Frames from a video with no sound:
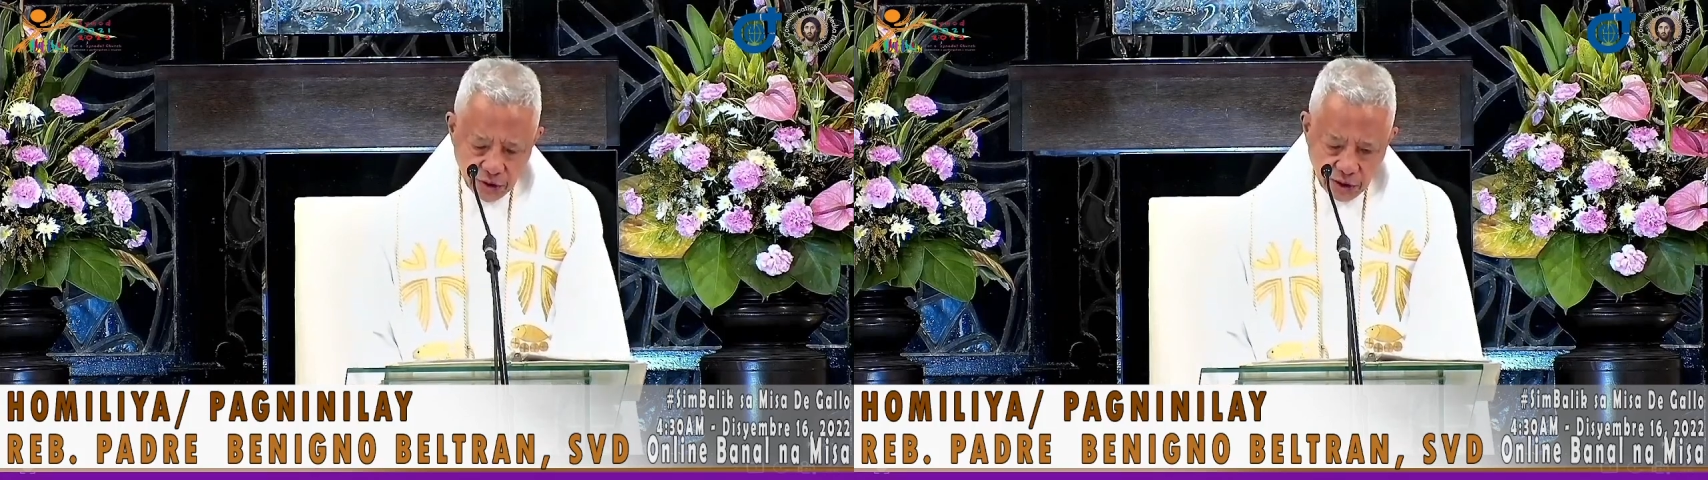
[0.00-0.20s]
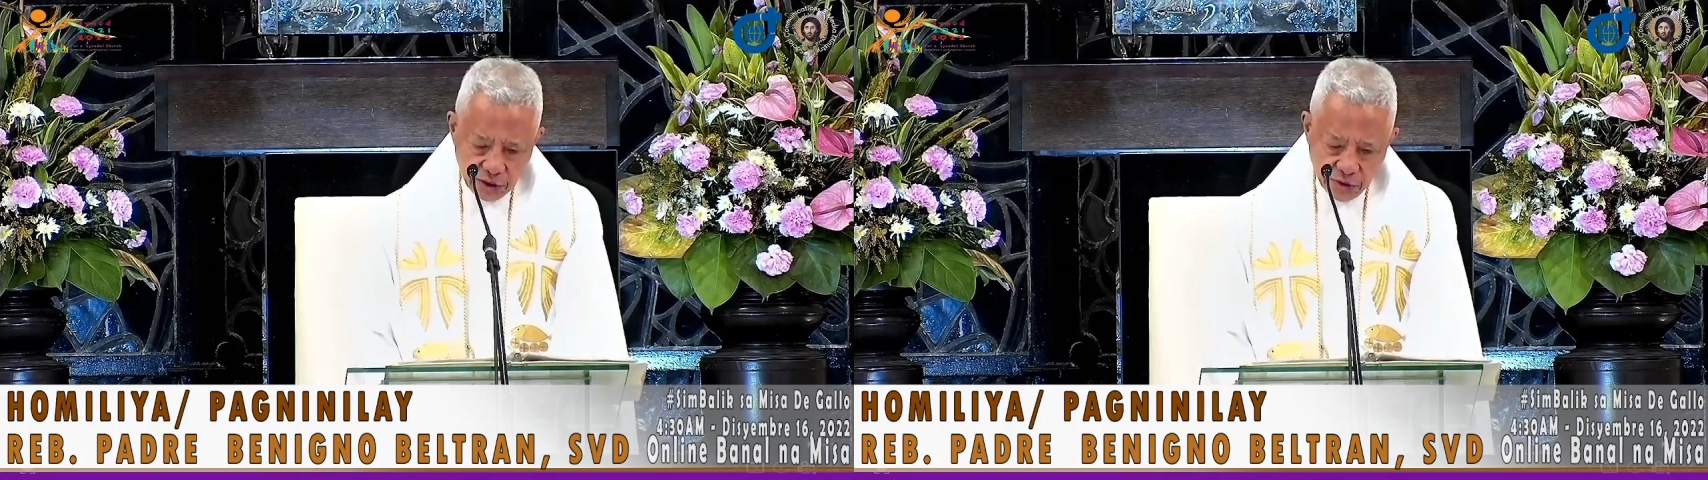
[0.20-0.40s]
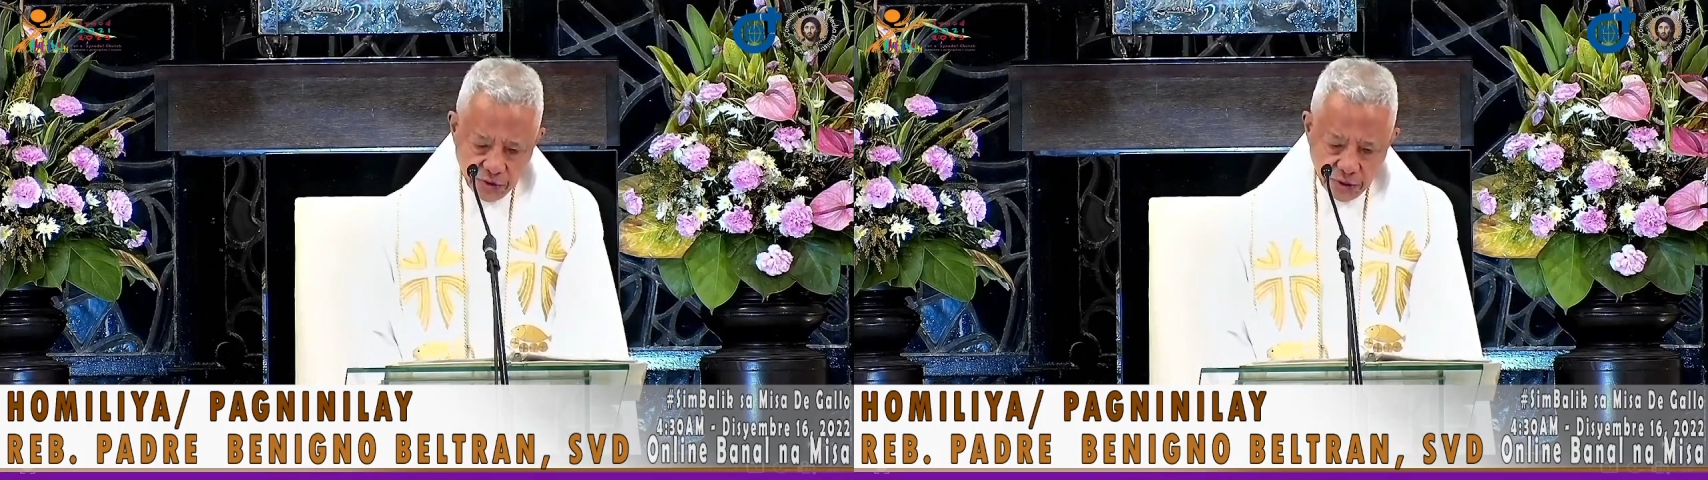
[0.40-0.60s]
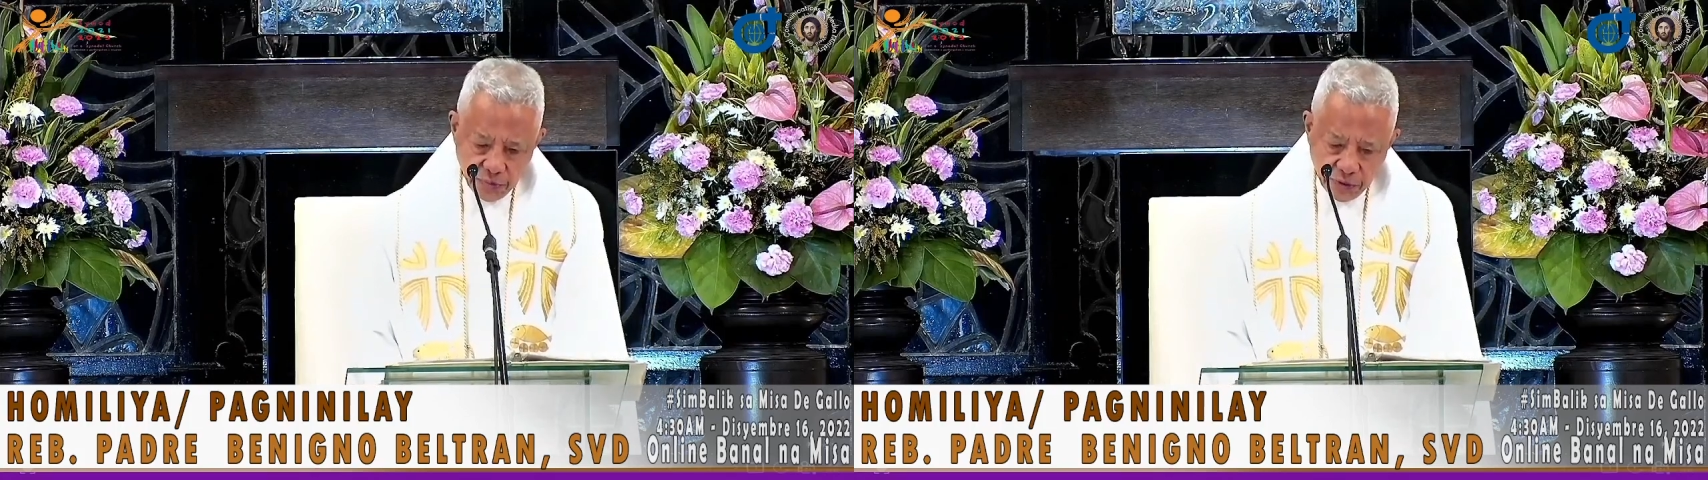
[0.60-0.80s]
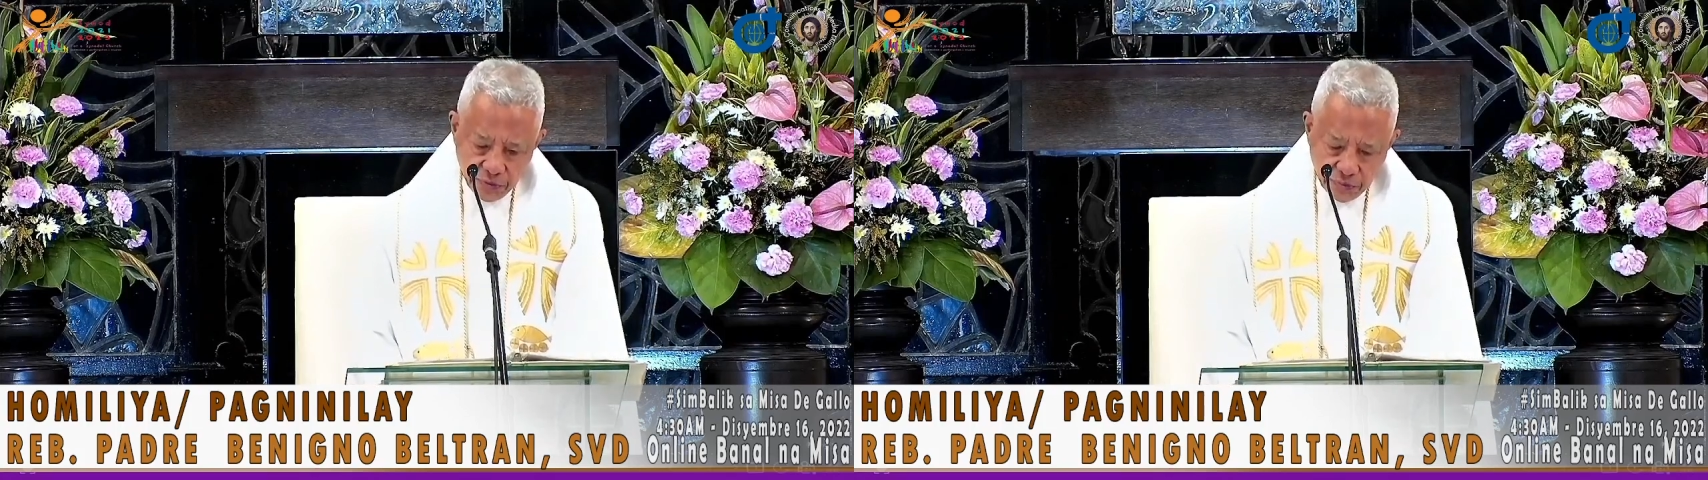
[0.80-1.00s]
na si Juan
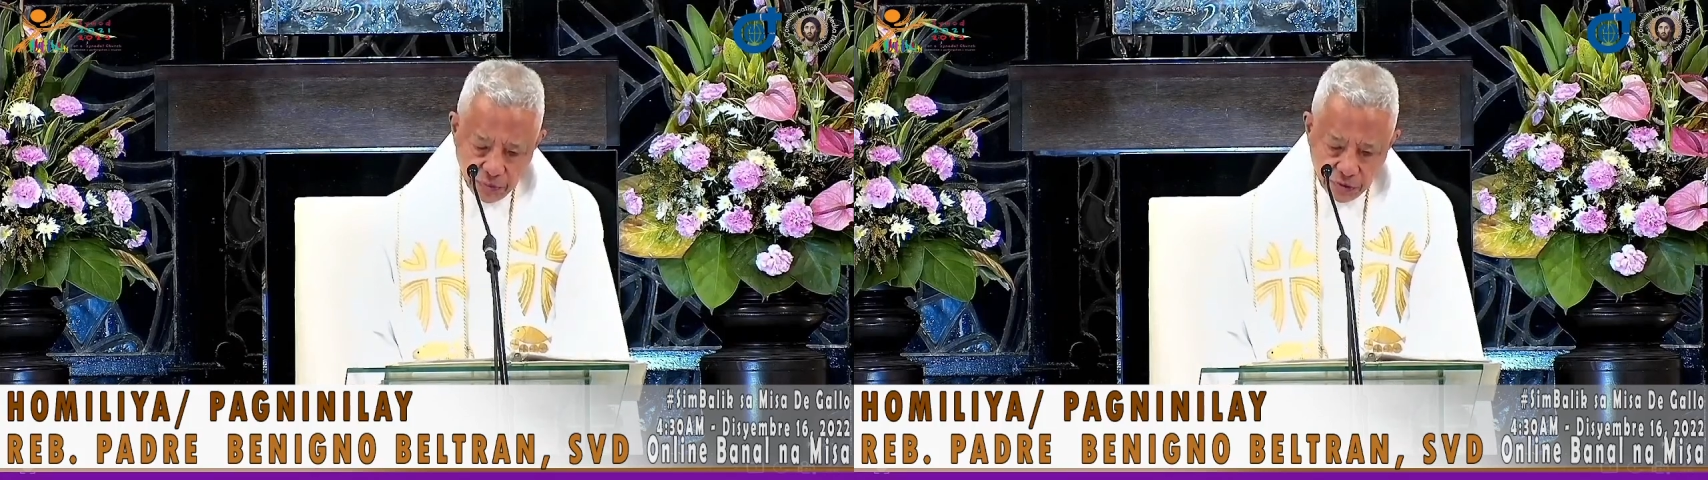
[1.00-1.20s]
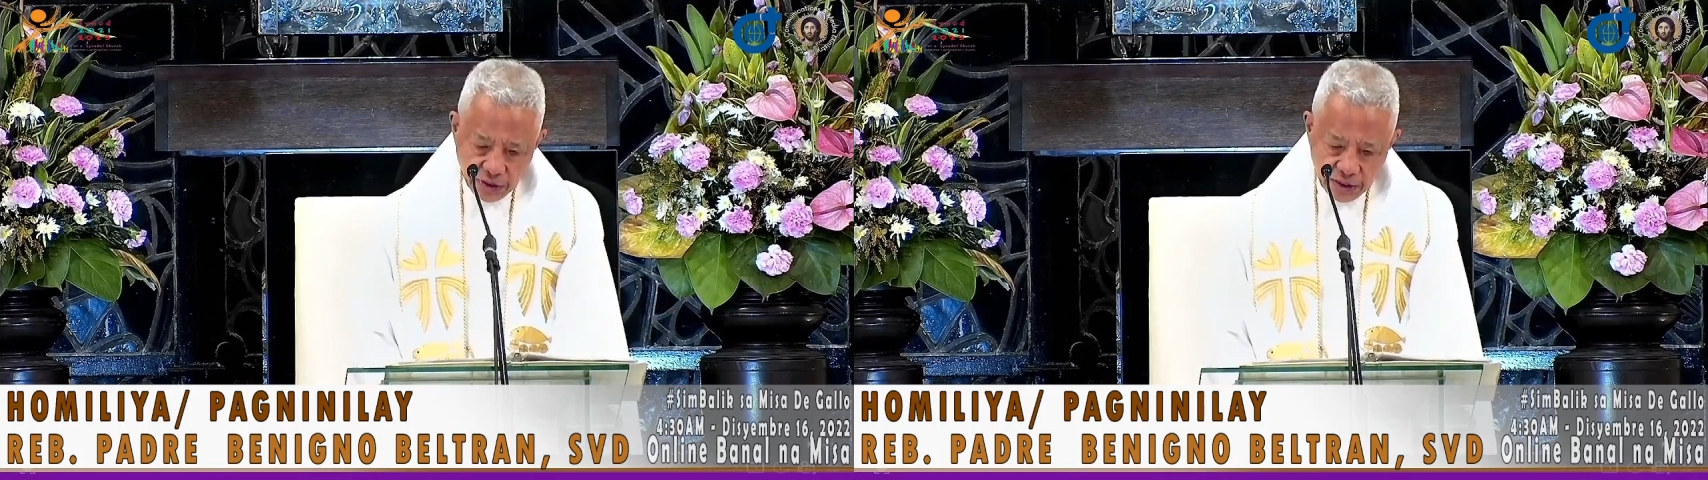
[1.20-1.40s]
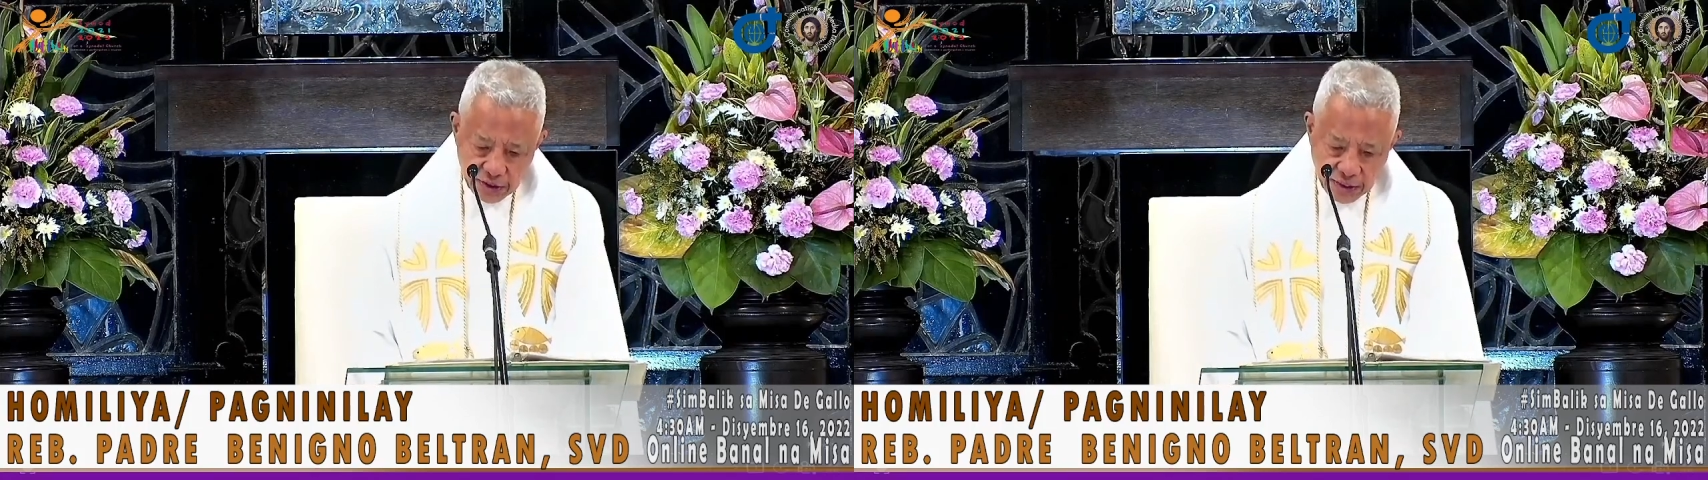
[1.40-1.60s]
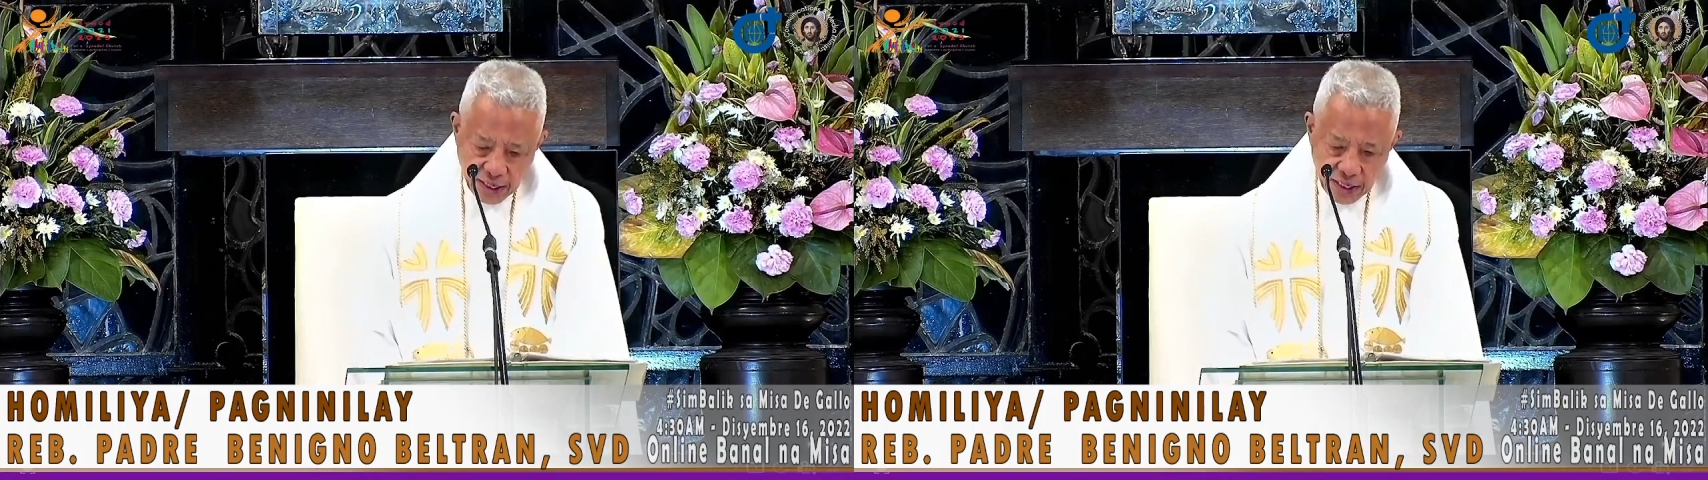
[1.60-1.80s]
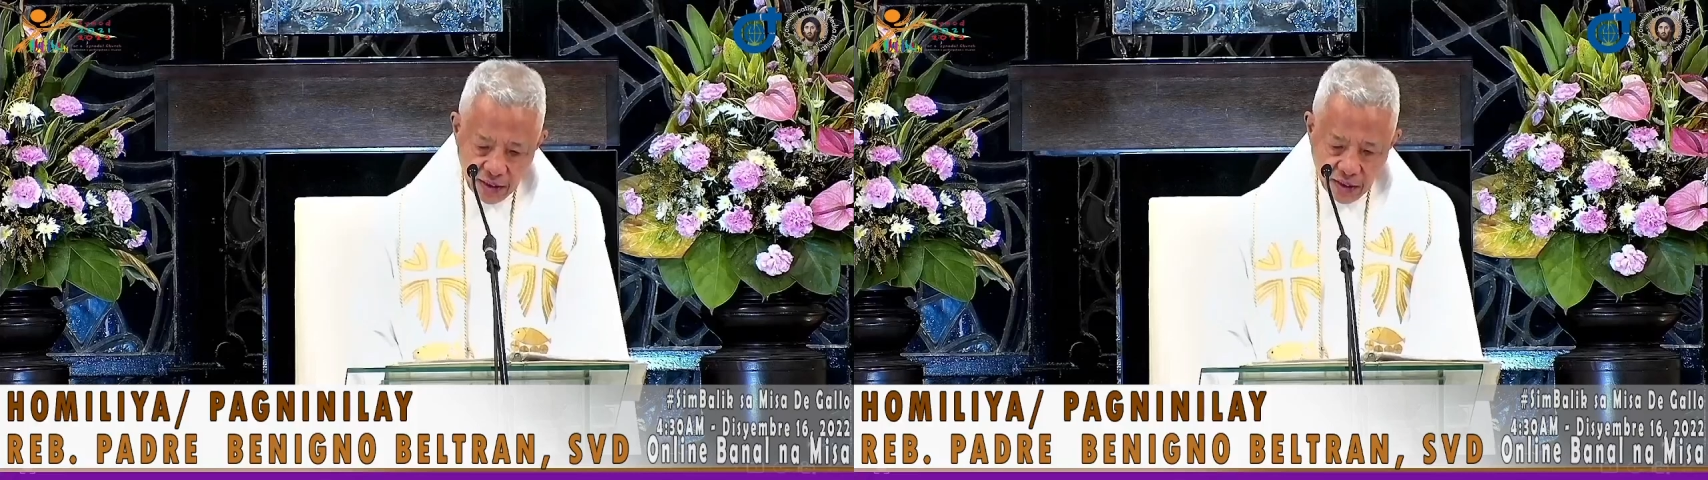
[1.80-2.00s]

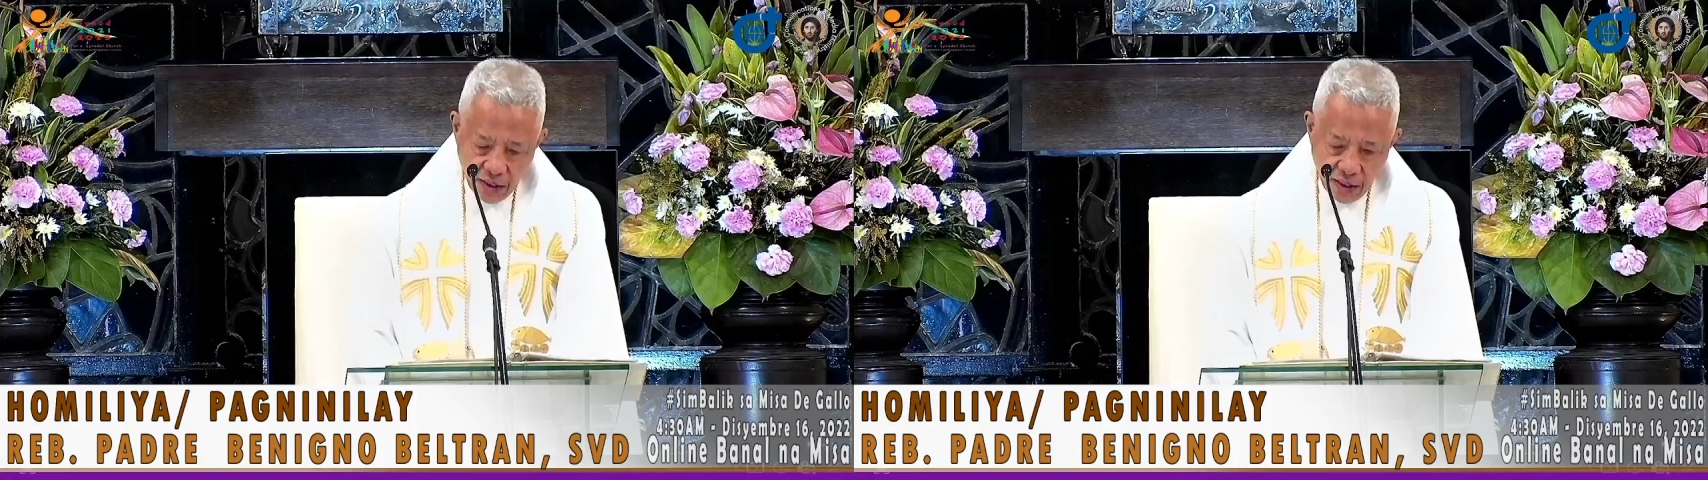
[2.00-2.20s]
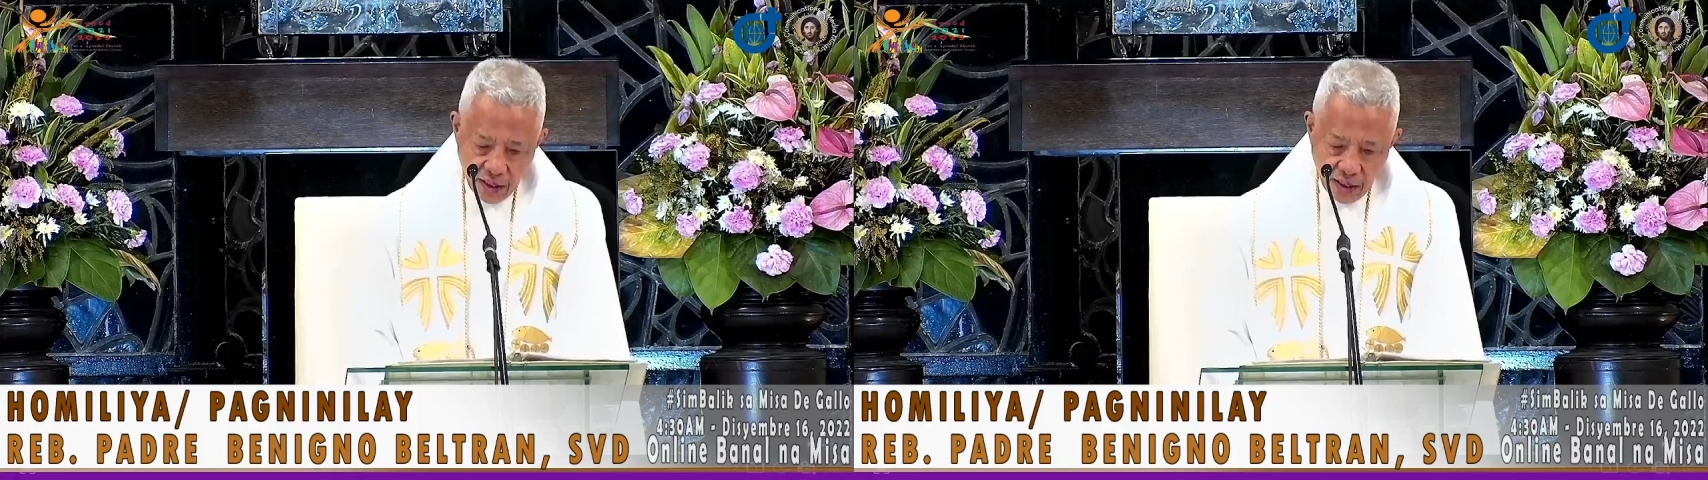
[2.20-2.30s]
Bautista